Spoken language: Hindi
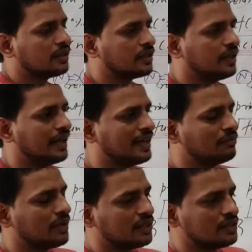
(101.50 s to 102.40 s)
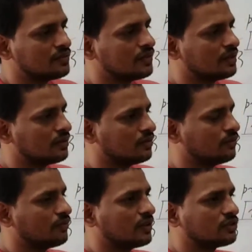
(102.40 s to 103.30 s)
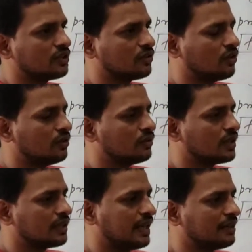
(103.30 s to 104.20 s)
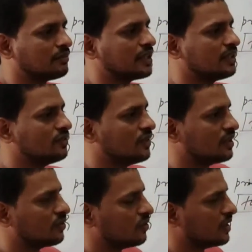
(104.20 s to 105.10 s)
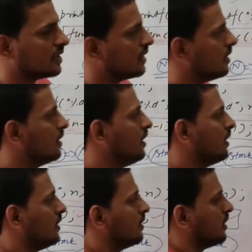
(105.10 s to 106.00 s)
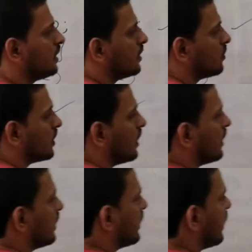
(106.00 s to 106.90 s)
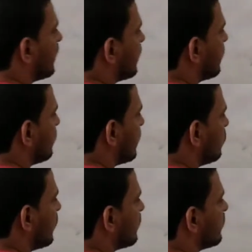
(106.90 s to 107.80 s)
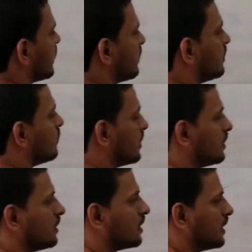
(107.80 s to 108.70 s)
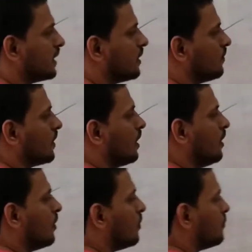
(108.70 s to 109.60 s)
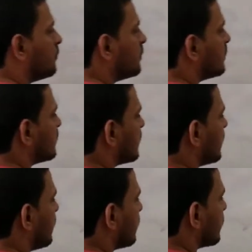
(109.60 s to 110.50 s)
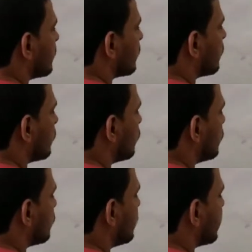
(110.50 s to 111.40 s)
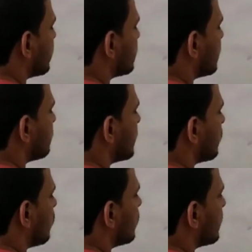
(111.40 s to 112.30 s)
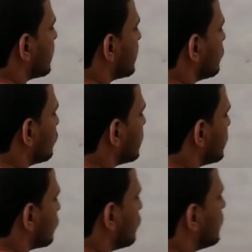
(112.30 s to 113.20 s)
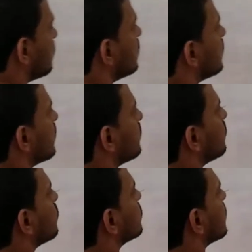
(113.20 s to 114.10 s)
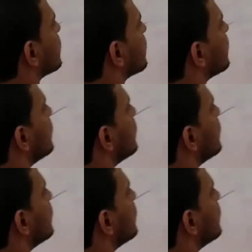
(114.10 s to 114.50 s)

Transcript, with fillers: था कि एन माइनस वन फंक्शन कॉल हो रहा था एन माइनस वन को लेके ठीक है तो क्या करेंगे एन का वैल्यू एन माइनस वन कर देंगे और फिर से गो टू एक स्टेटमेंट कॉल करेंगे जो कि इसको लेवल तक पहुँचा दें